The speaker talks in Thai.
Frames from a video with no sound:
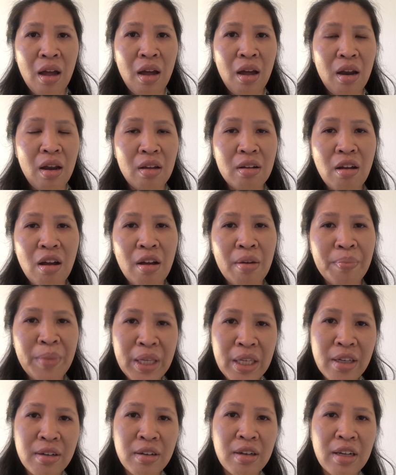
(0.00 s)
แล้วก็มี
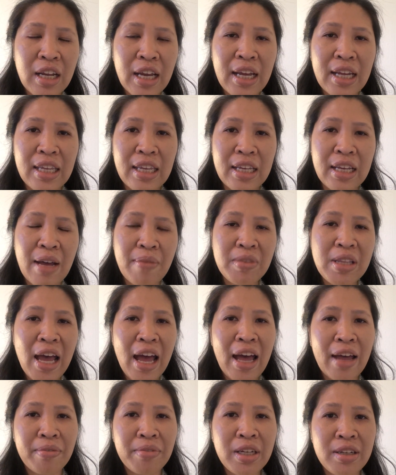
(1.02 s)
เยอะนะคะอีกคำ
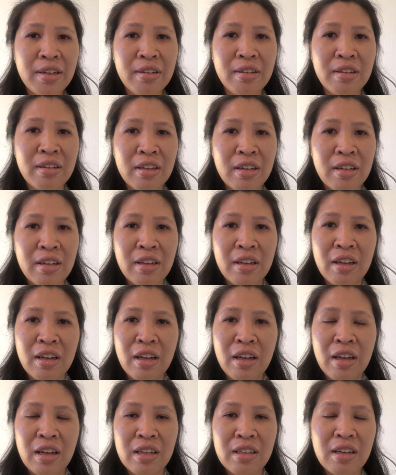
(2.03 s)
ถามหนึ่ง
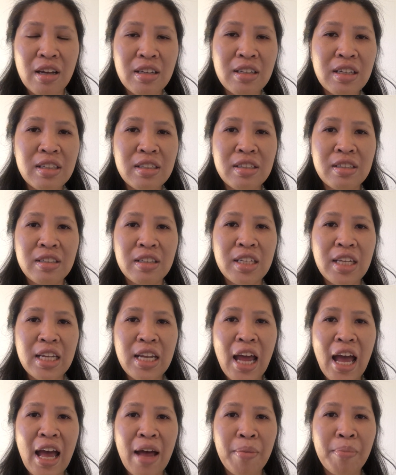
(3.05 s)
ก็คือที่
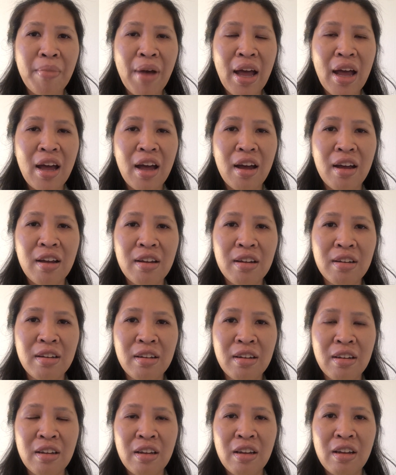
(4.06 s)
ถามมา
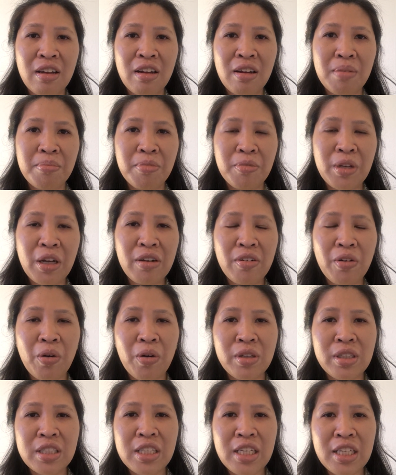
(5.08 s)
นักเรียน
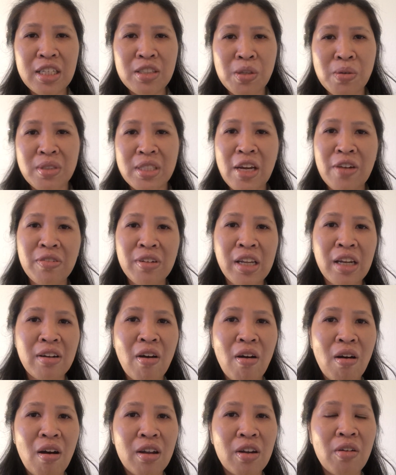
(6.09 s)
คนที่สนใจเรียน
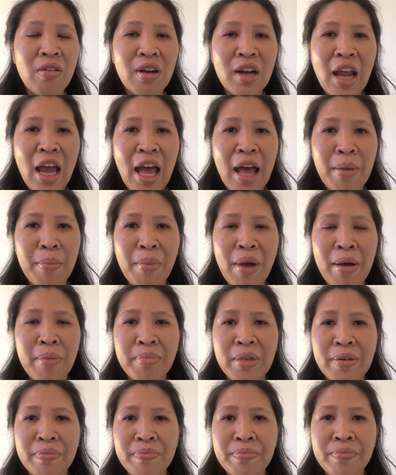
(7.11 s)
คอร์สเขาก็ถามมาเห
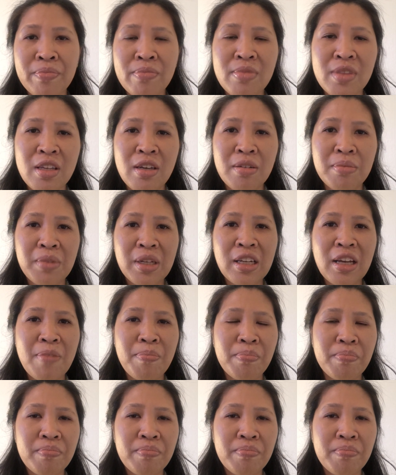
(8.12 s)
มือนเหมือนกับ